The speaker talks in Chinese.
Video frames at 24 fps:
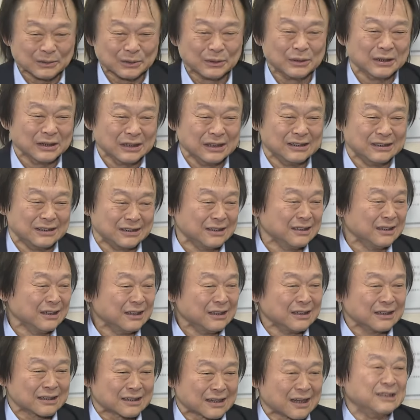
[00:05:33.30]
我很
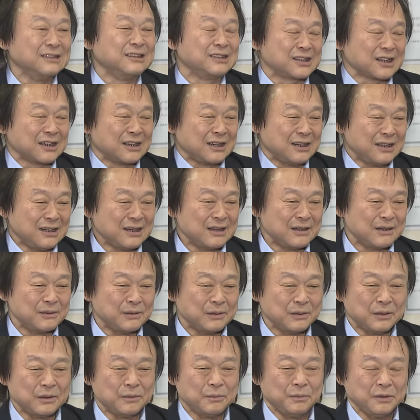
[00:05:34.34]
感谢
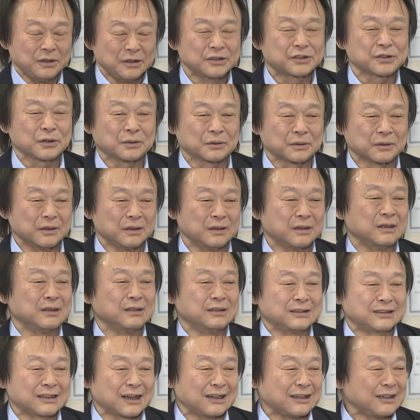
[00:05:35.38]
民众
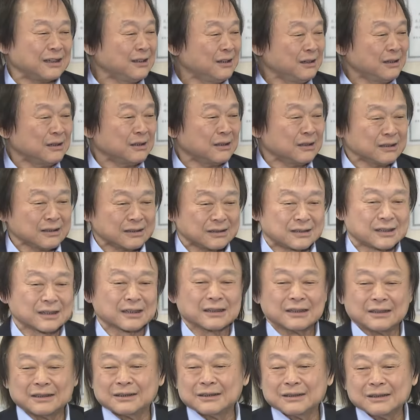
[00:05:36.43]
呃，在这
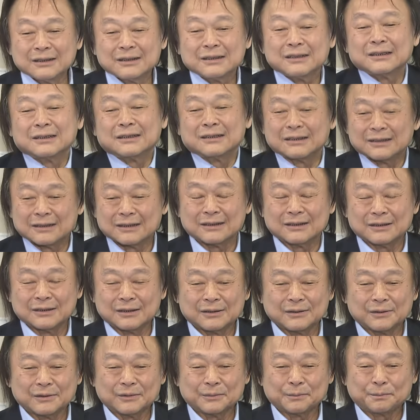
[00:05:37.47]
个
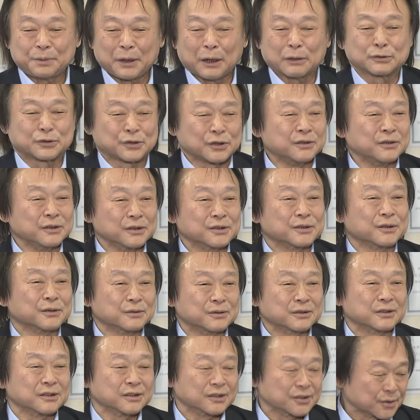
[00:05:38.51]
票选的时候
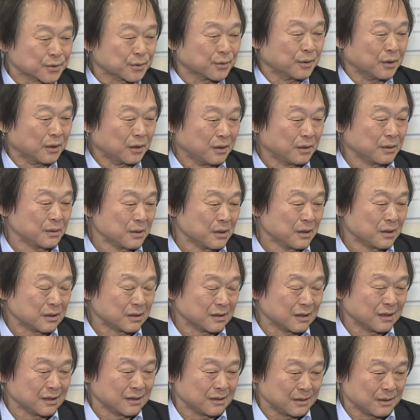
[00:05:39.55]
支持我哈，
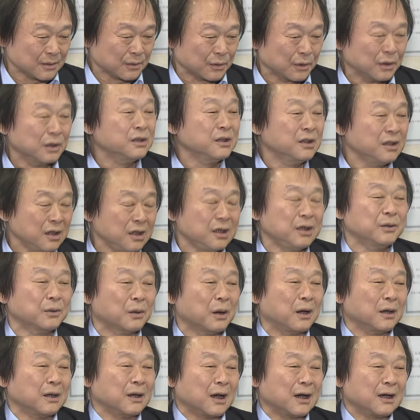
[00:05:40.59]
呃我很意
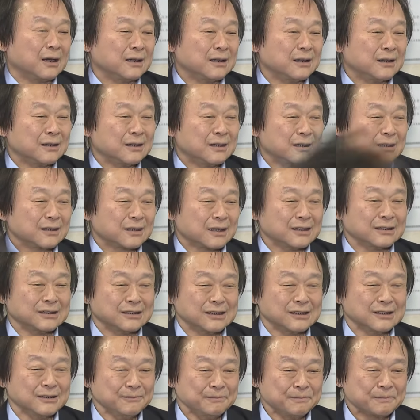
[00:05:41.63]
外啦，但
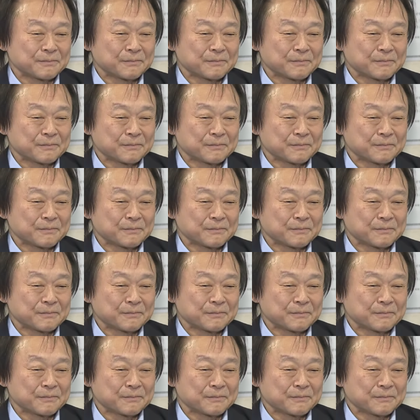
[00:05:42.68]
是